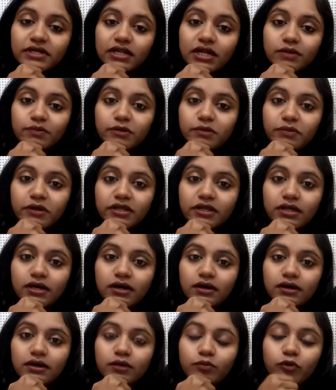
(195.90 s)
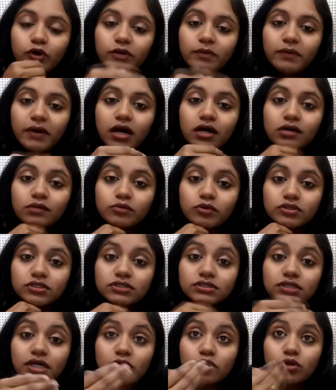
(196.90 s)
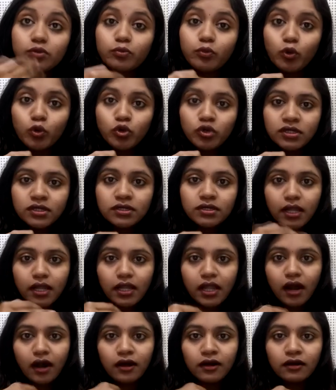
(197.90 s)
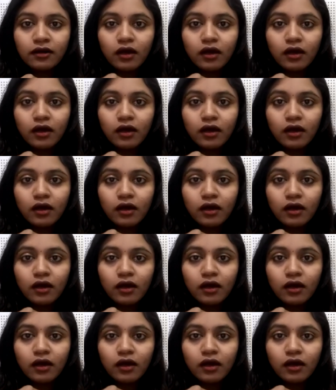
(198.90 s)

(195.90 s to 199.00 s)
ஹாஸ்பிட்டல் அட்மிட் பண்ணியிருக்காங்க போய் பார்க்கும்போது தன்னோட பொண்ணு